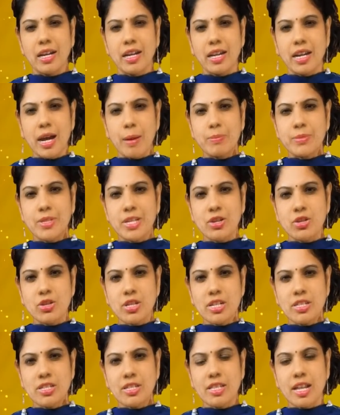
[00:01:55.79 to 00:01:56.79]
నేను అబ్జర్వ్
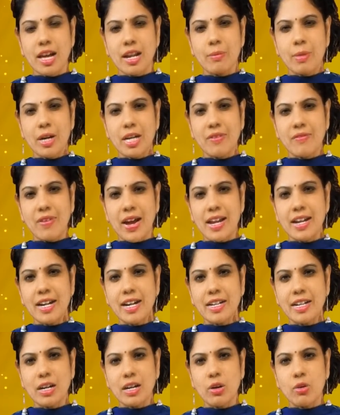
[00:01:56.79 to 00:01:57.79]
చేసిన దాన్ని బట్టి వై
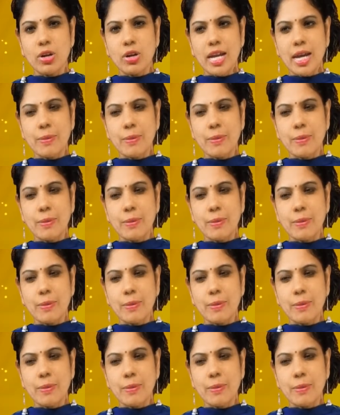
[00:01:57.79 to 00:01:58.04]
లెటర్లో